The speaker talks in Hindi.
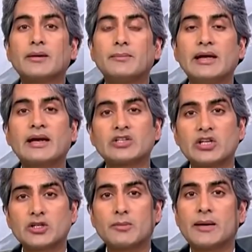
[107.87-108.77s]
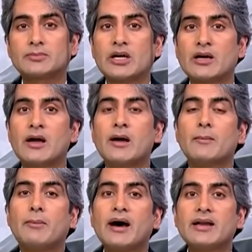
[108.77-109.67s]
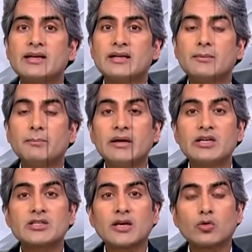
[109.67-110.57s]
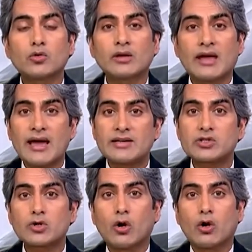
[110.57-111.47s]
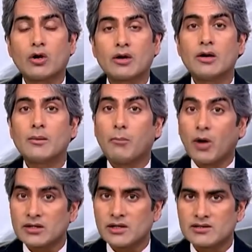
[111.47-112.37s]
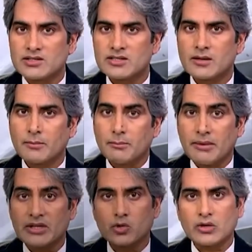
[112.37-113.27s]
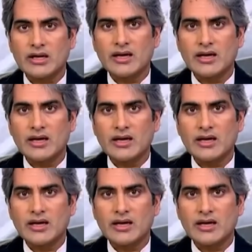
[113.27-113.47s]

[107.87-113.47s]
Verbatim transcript: के मेला क्षेत्र में अब तक पानी की 20 करोड़ कैंस और बॉटल्स बिक चुकी